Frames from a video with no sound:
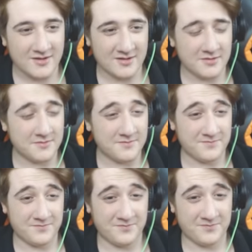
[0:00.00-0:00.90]
Gir oraya bekle.
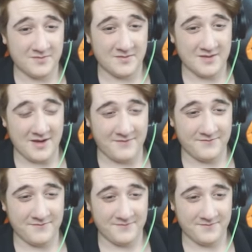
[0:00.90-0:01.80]
Aynen.
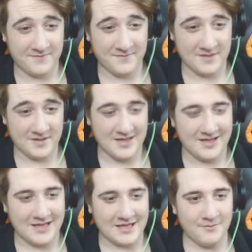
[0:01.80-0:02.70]
Emrecan niye bu böyle bir şey
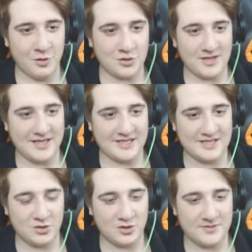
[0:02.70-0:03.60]
yaptın? Kanka boşver
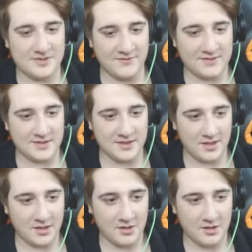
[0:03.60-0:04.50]
geçsin şuraya bir sevinsin
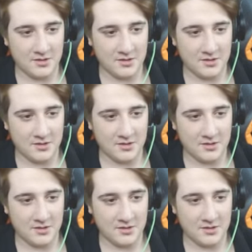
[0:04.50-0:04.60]
ya.